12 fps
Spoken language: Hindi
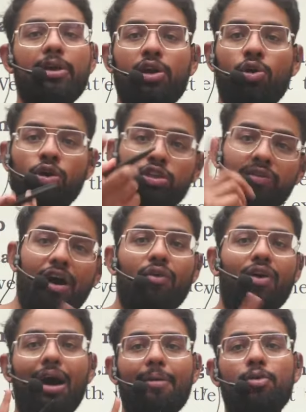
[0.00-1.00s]
भी
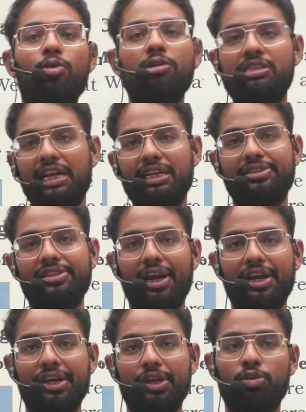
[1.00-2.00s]
खुदवाऊंगा आप लोगों से
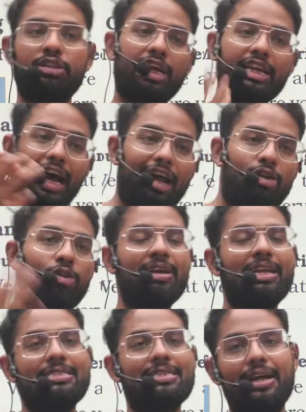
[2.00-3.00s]
एनसीआरटी e को तैयार हो
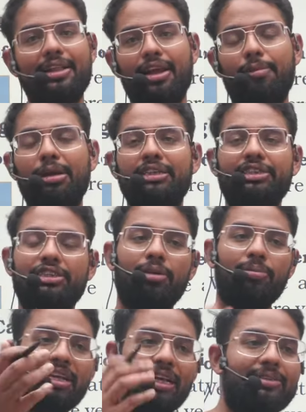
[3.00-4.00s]
मेरे साथ कमेंट सेक्शन
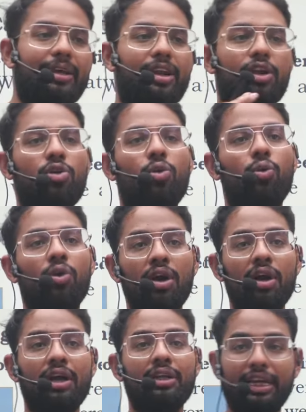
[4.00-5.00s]
में यस सर लिखो
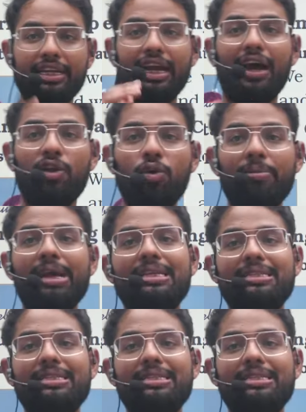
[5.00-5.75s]
तैयार हो मेरे